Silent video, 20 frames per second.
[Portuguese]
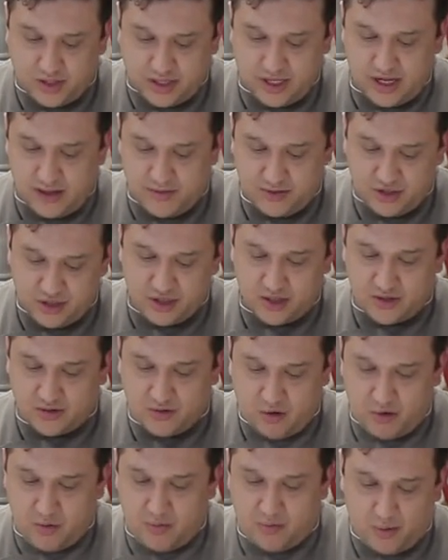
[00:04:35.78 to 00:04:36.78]
creme
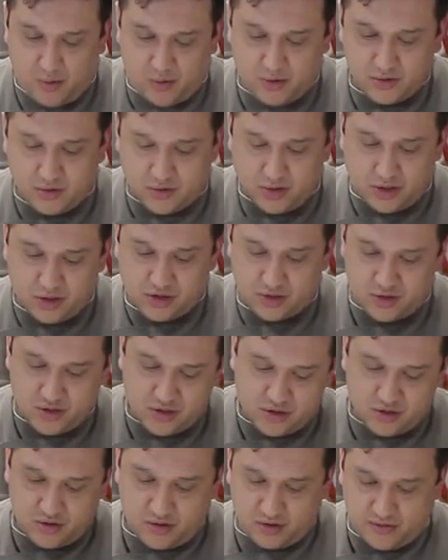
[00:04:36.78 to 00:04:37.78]
chegou ao ponto, nosso
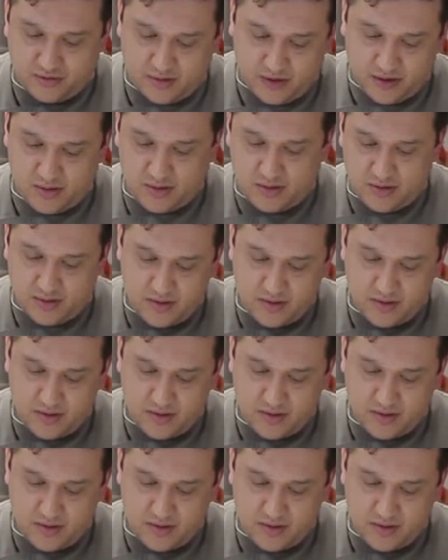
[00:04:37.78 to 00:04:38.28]
doce de ovo, ó.